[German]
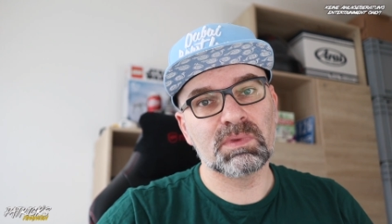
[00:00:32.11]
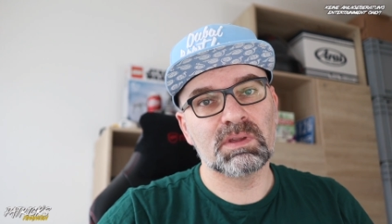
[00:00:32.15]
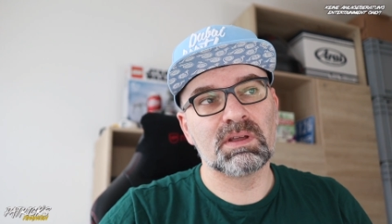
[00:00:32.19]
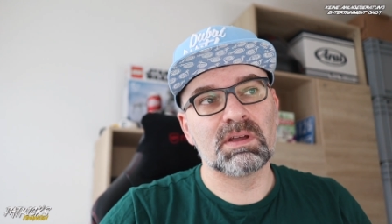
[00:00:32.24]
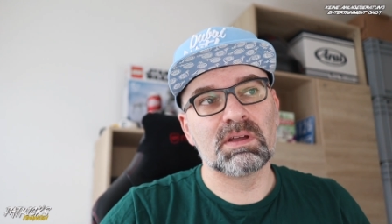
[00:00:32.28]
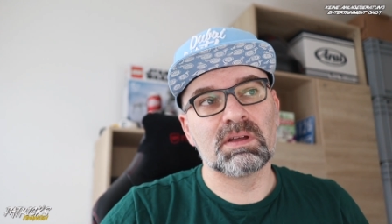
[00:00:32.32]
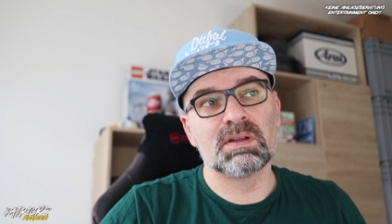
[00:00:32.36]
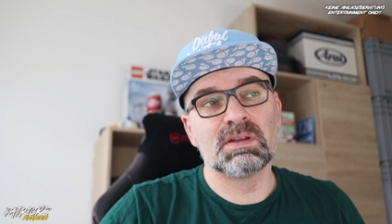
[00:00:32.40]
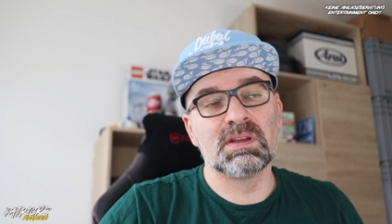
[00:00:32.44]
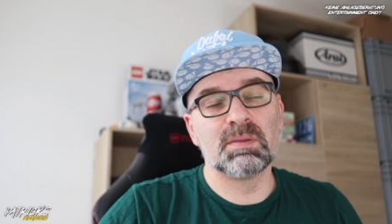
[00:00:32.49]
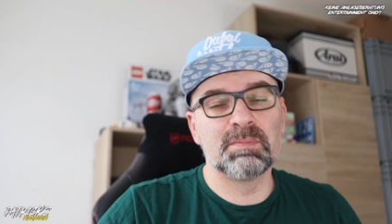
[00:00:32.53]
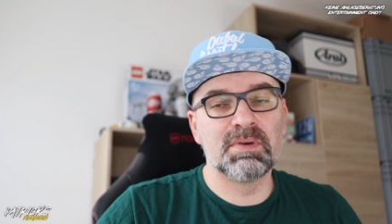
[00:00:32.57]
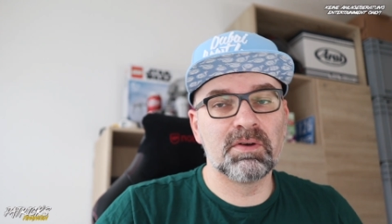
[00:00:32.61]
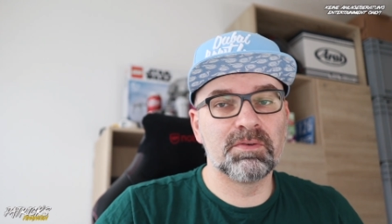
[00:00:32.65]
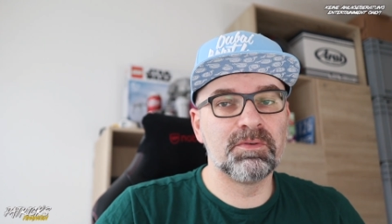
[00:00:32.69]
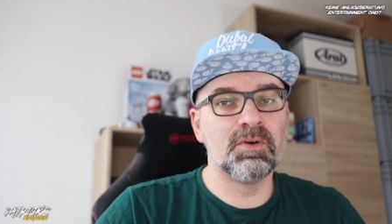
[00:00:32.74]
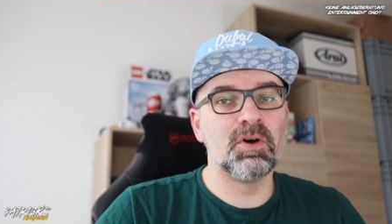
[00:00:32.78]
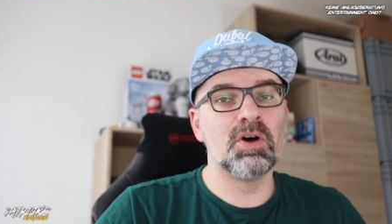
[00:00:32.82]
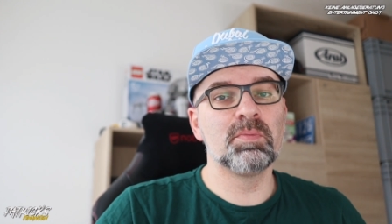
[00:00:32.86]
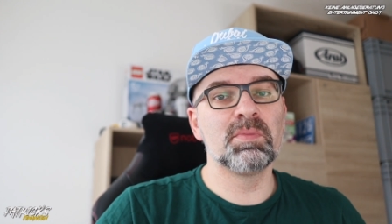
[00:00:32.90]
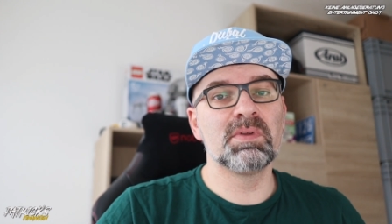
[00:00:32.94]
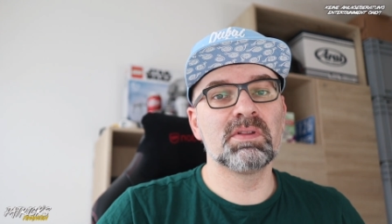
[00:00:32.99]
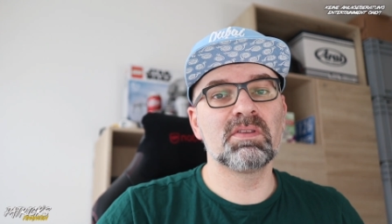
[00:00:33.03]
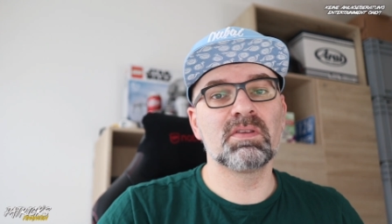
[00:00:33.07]
Äh, die
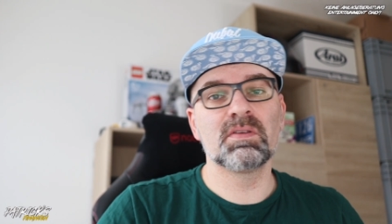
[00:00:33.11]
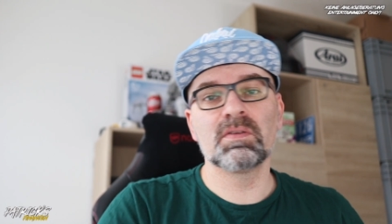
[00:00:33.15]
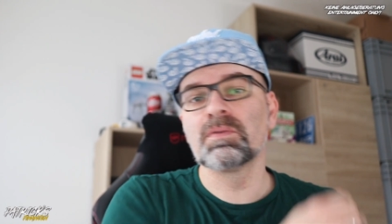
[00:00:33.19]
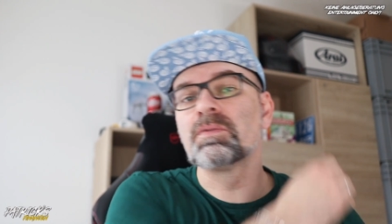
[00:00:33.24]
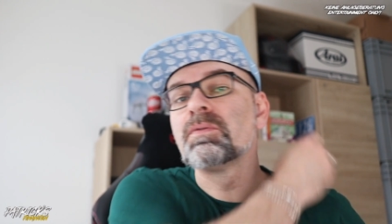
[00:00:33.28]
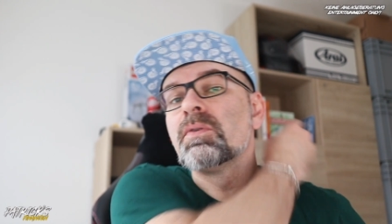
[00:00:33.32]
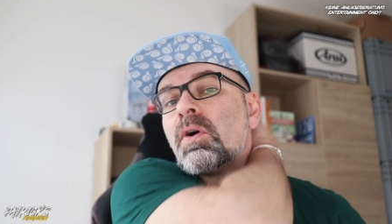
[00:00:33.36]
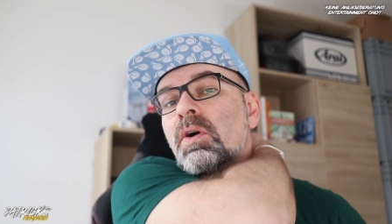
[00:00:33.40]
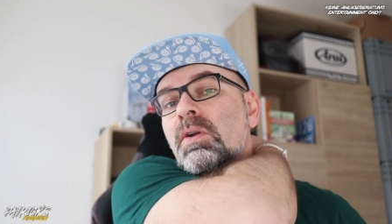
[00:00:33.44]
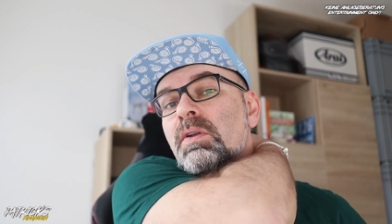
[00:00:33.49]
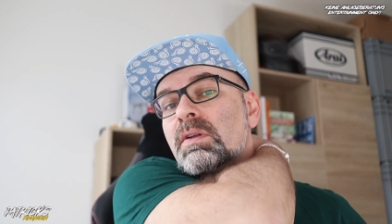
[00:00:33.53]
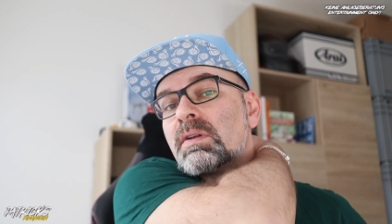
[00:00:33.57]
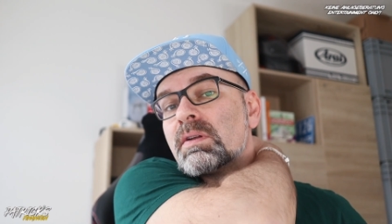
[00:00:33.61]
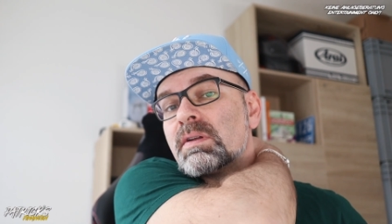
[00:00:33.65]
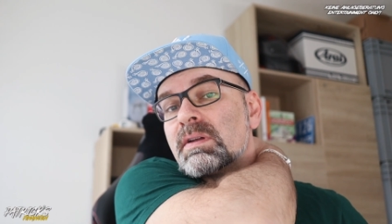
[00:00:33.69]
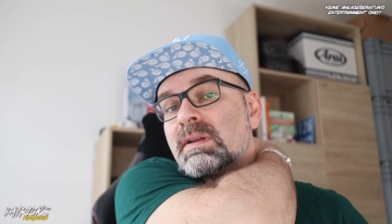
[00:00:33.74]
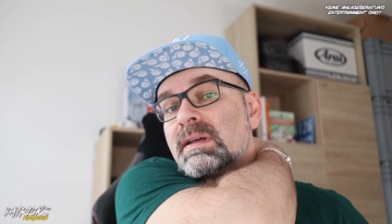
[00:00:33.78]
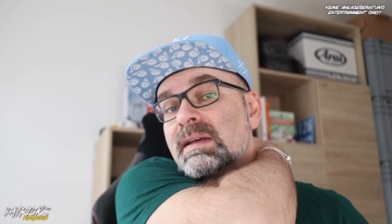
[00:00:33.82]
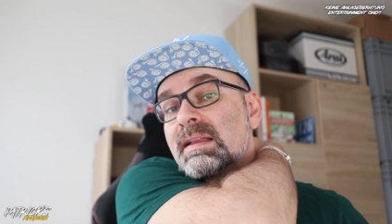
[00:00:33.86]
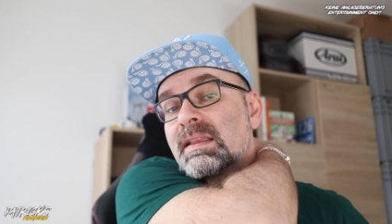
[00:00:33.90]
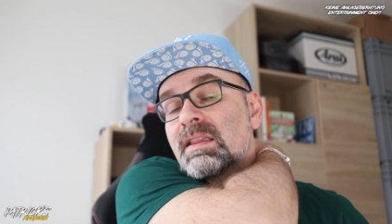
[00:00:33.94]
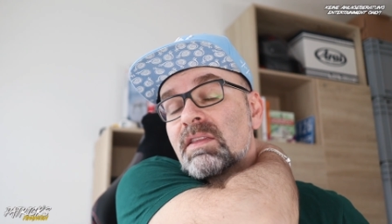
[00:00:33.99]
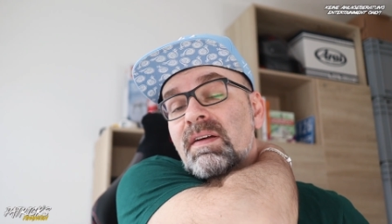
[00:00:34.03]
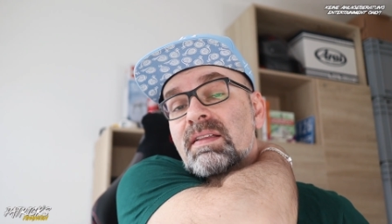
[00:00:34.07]
Performance
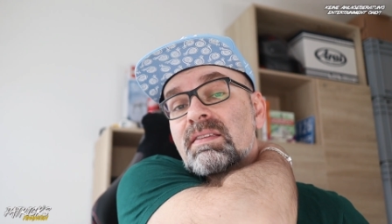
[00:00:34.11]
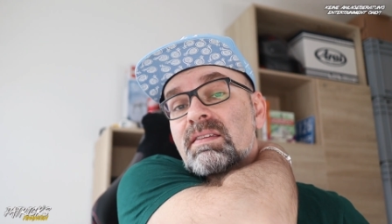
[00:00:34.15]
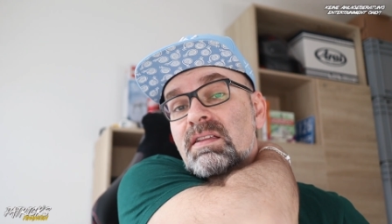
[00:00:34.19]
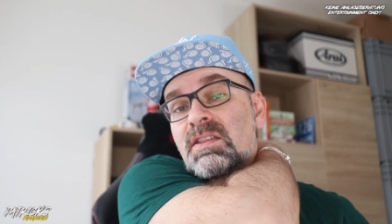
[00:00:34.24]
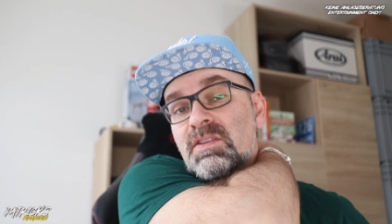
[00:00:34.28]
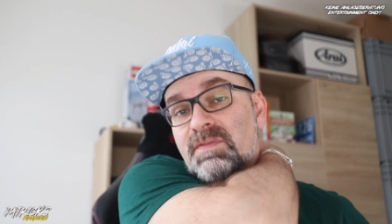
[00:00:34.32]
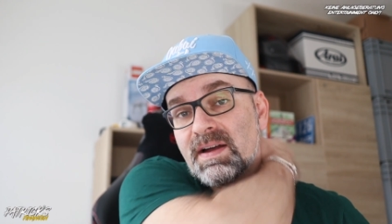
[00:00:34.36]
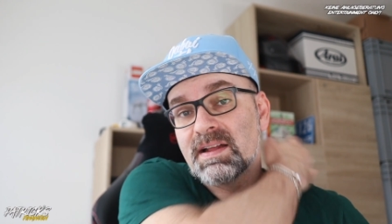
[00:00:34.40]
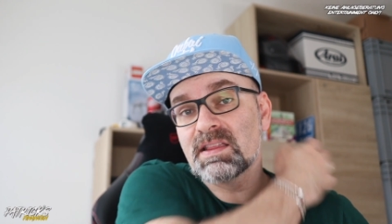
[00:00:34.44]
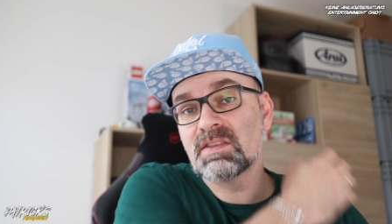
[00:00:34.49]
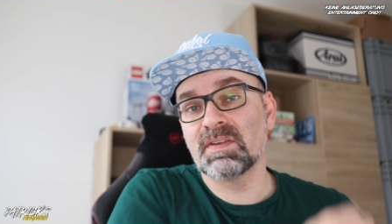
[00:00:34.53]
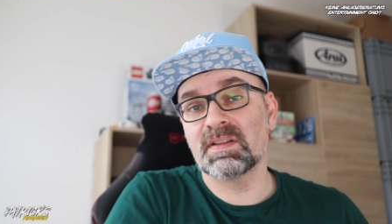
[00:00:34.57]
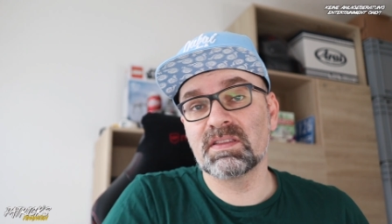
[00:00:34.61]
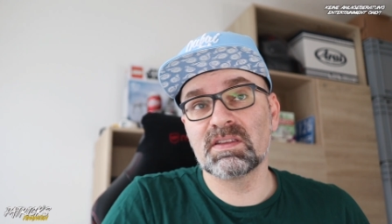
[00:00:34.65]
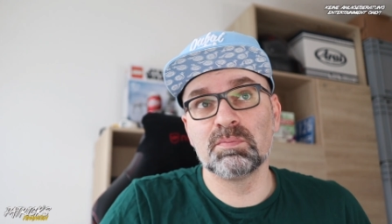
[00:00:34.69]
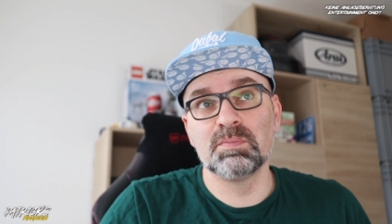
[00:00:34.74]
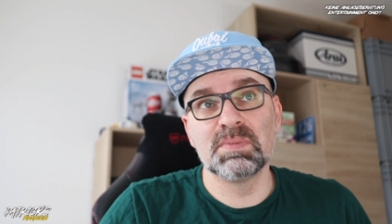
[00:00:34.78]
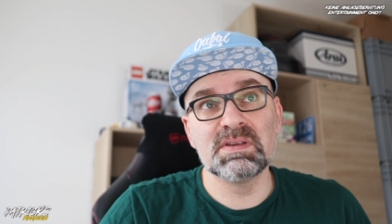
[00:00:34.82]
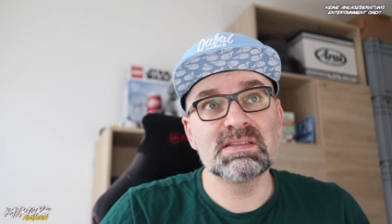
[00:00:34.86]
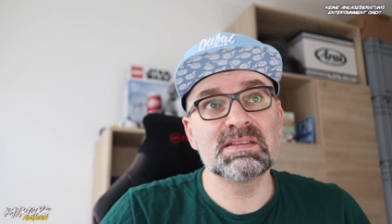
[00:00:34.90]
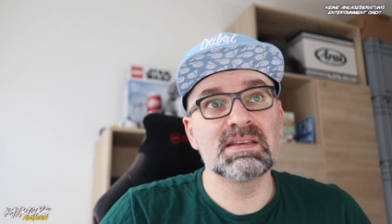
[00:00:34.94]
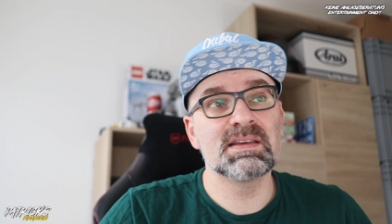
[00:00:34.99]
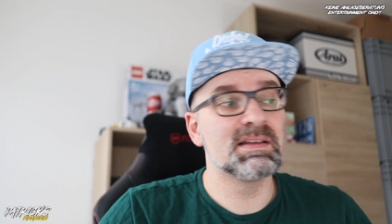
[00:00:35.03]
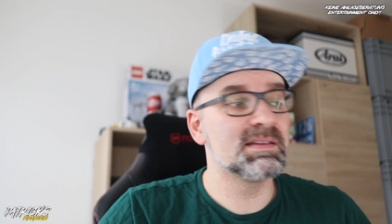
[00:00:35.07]
von 2022 äh,
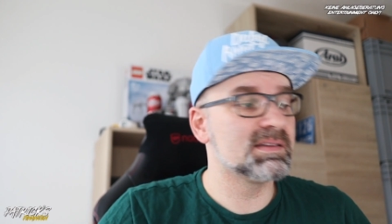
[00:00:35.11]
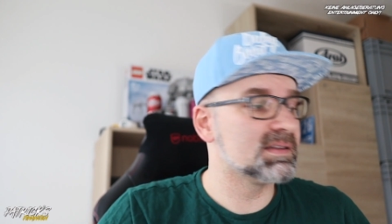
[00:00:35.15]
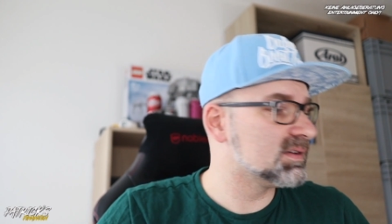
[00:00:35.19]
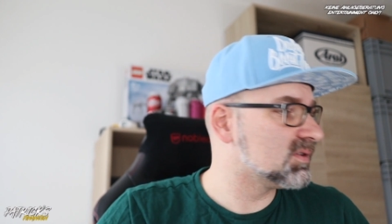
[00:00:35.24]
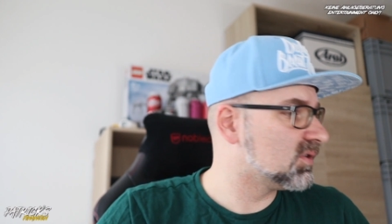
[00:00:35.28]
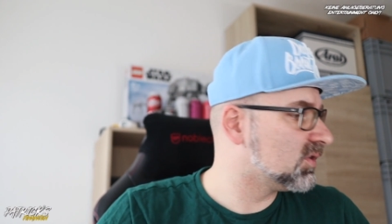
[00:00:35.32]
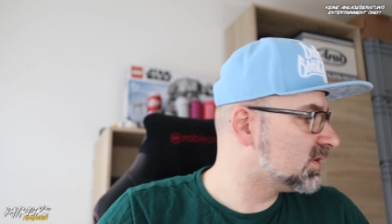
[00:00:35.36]
bisher, ne?